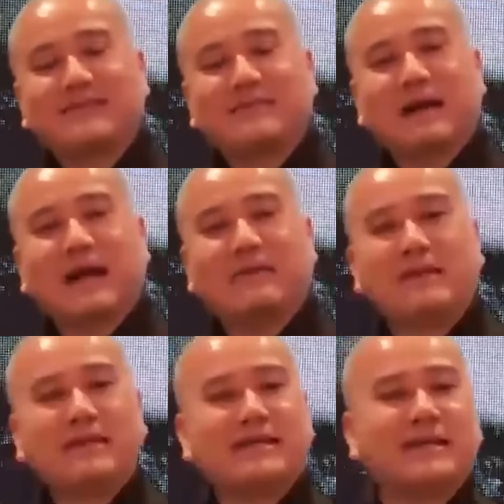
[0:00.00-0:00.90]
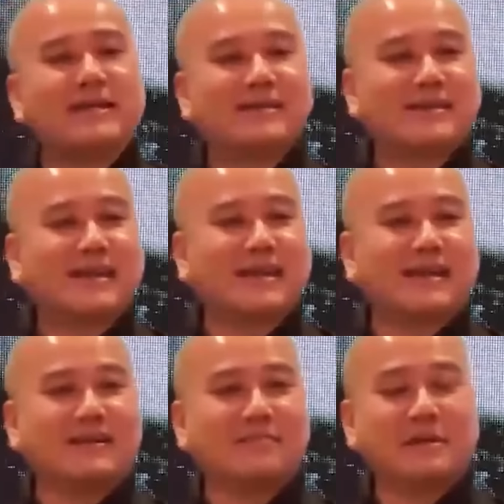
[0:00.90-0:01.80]
mà
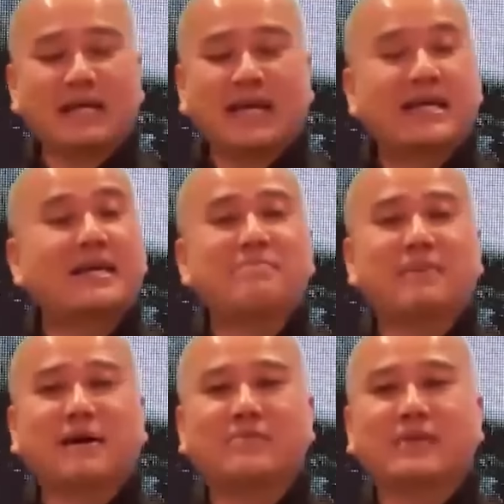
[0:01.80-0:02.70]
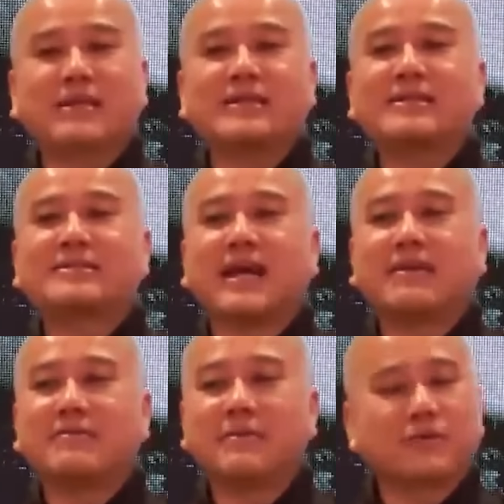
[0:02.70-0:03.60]
bị ăn hiếp mà không thể chia
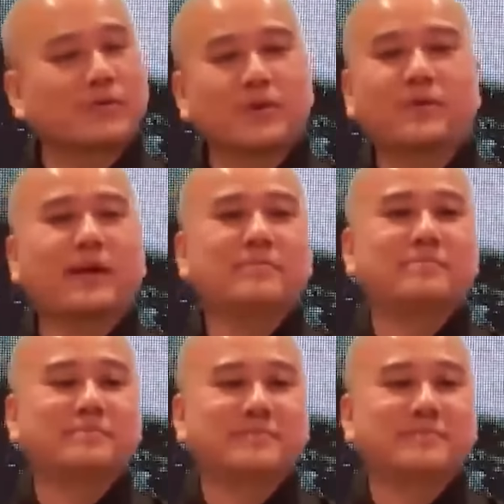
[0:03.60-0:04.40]
sẻ với mình cũng nhiều lắm.